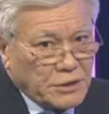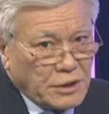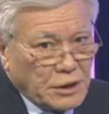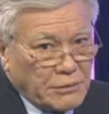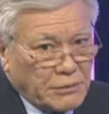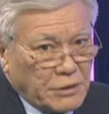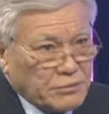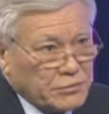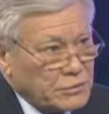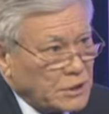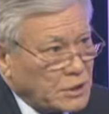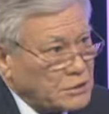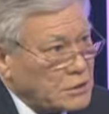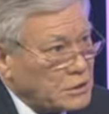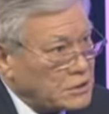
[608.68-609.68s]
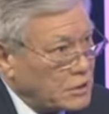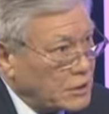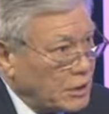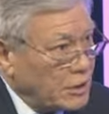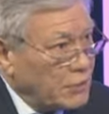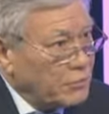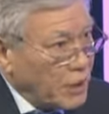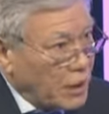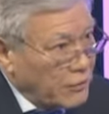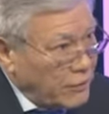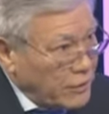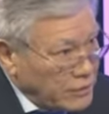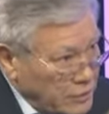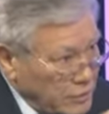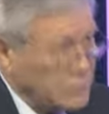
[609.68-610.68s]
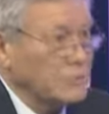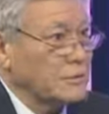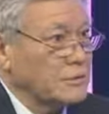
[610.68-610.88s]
глава государства даже похвалил